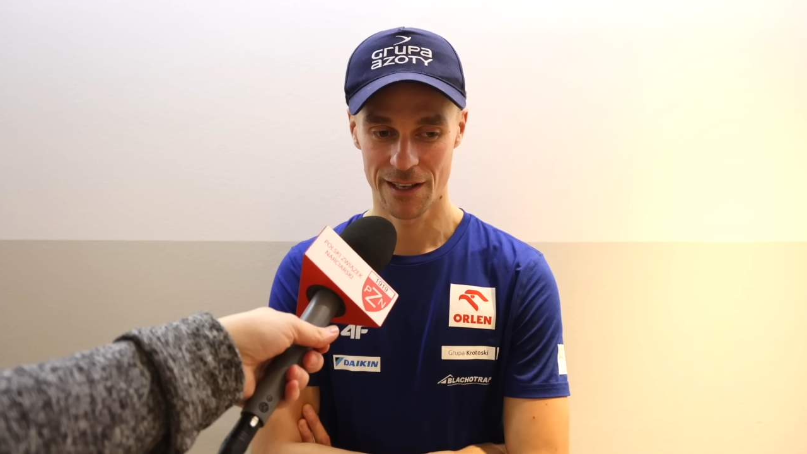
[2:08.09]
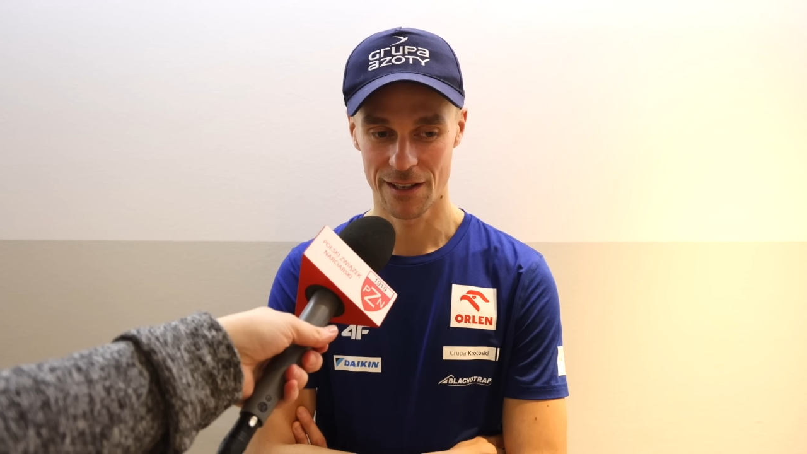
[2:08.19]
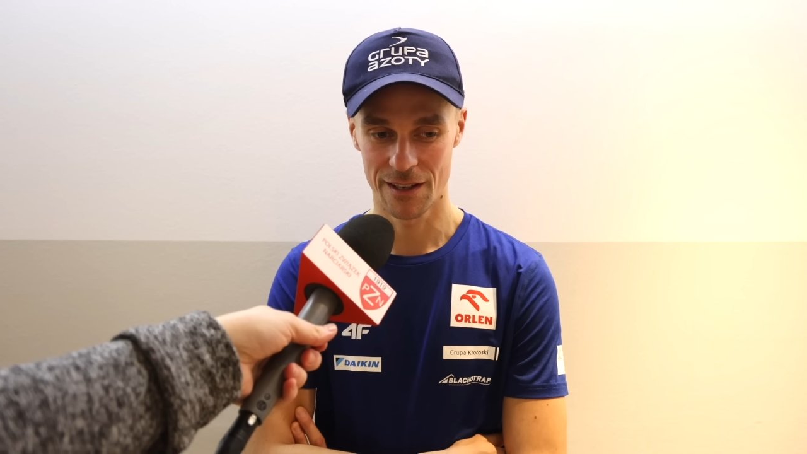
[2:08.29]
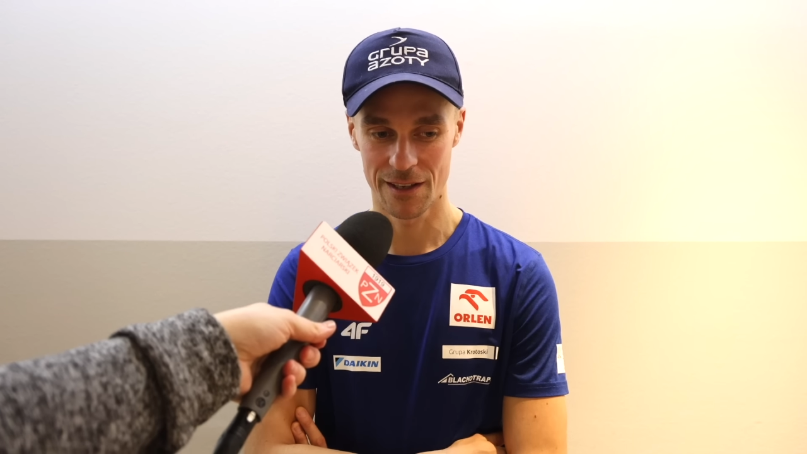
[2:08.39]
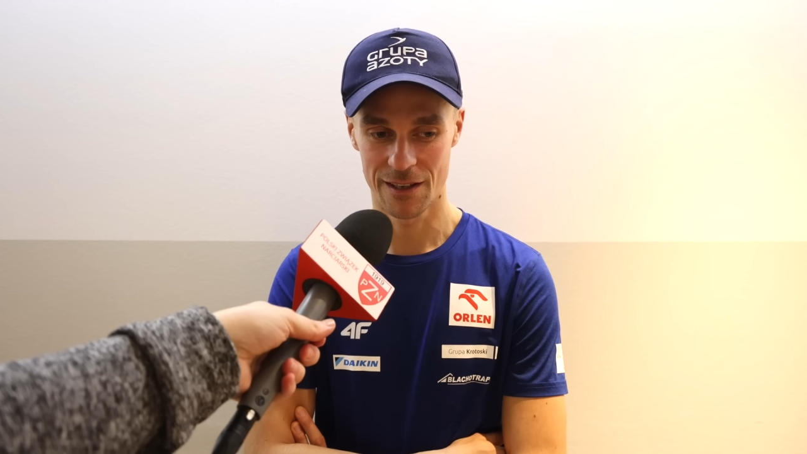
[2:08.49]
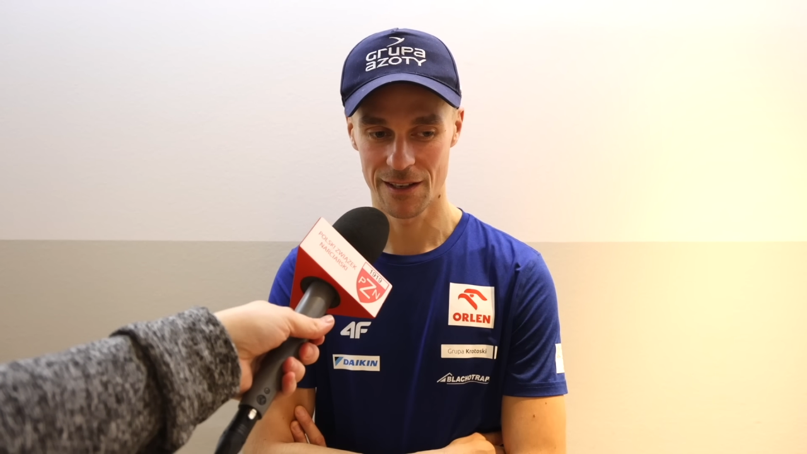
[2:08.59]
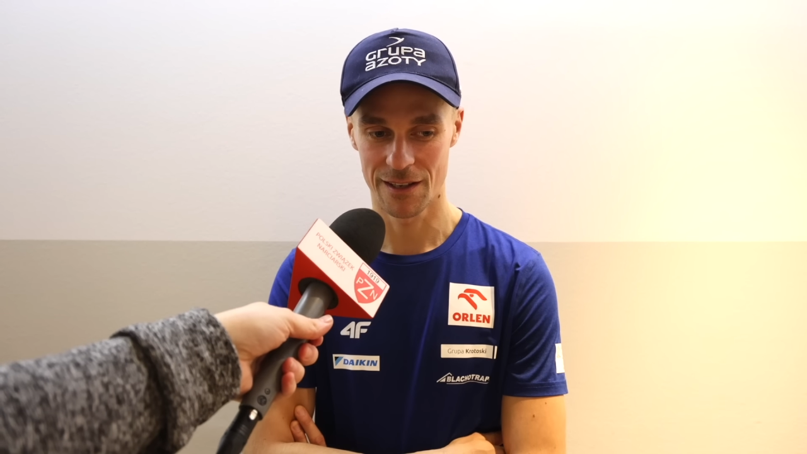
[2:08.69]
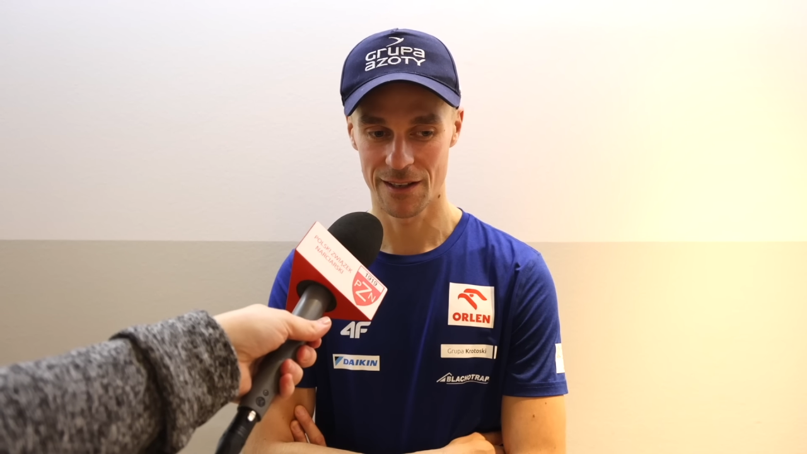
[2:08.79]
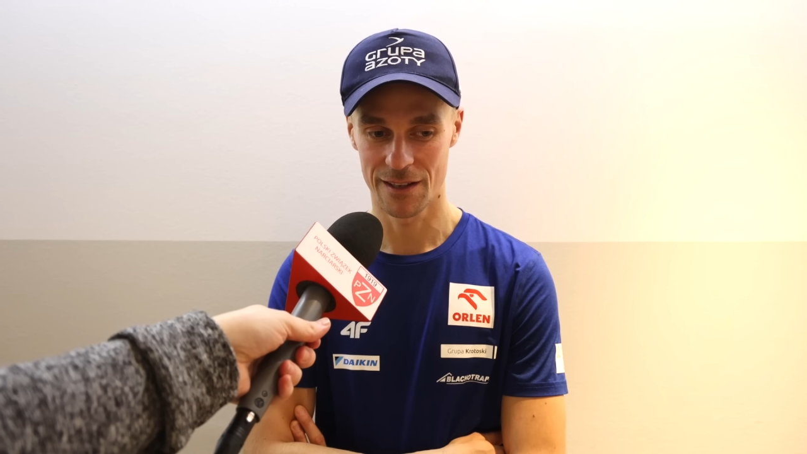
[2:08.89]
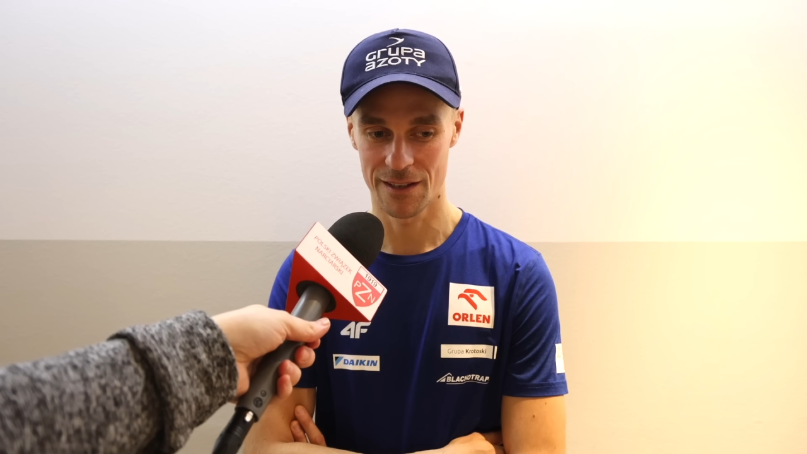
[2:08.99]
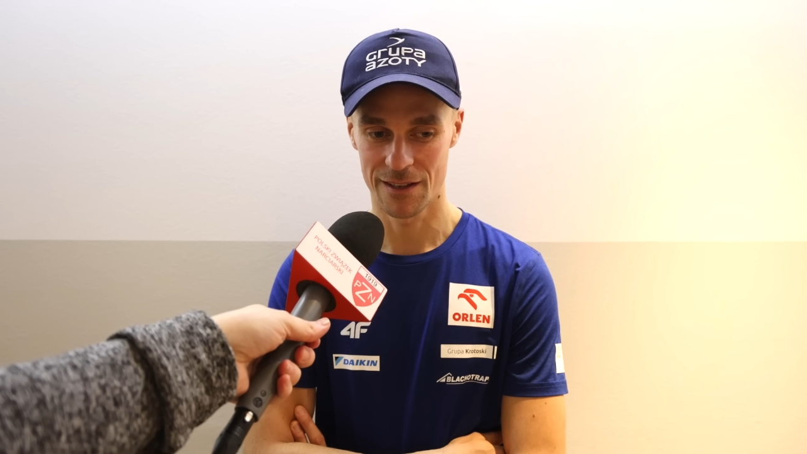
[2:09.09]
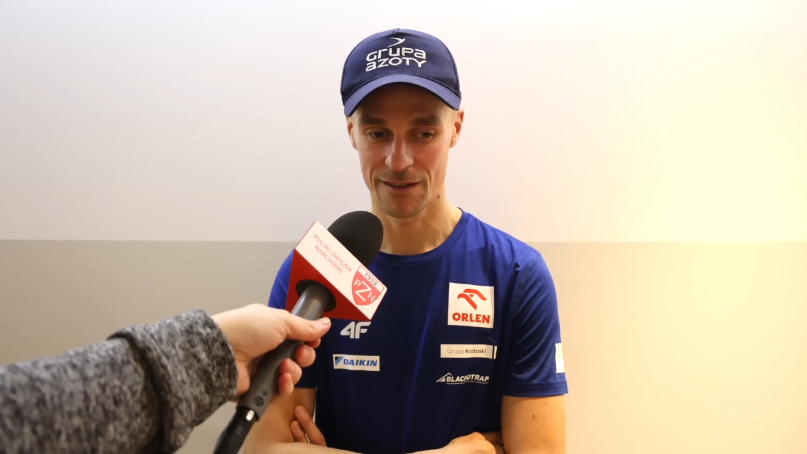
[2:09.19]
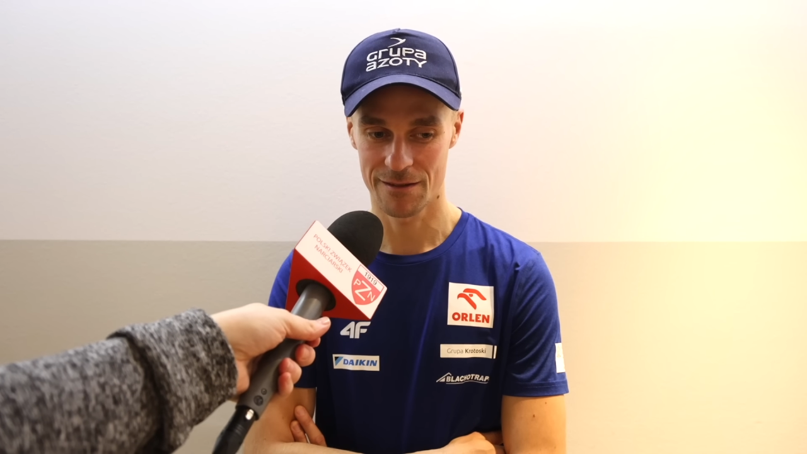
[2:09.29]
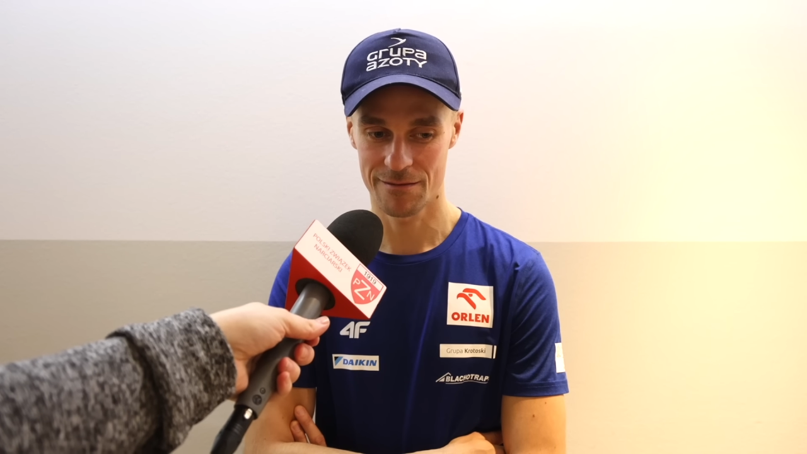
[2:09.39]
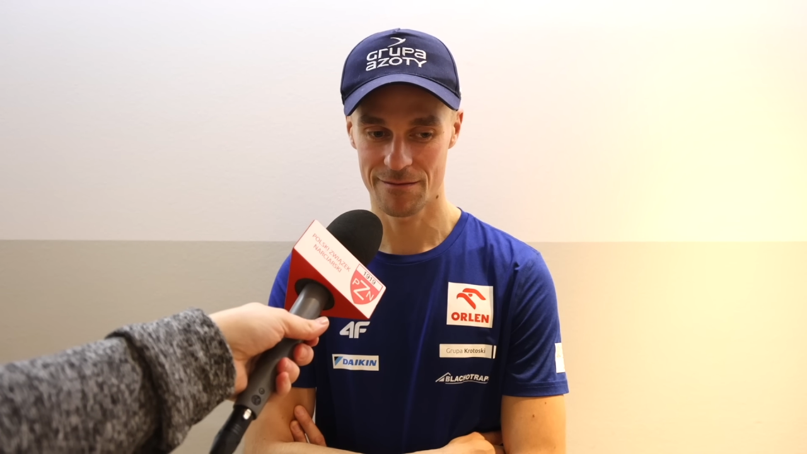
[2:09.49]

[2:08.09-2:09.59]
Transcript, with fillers: e,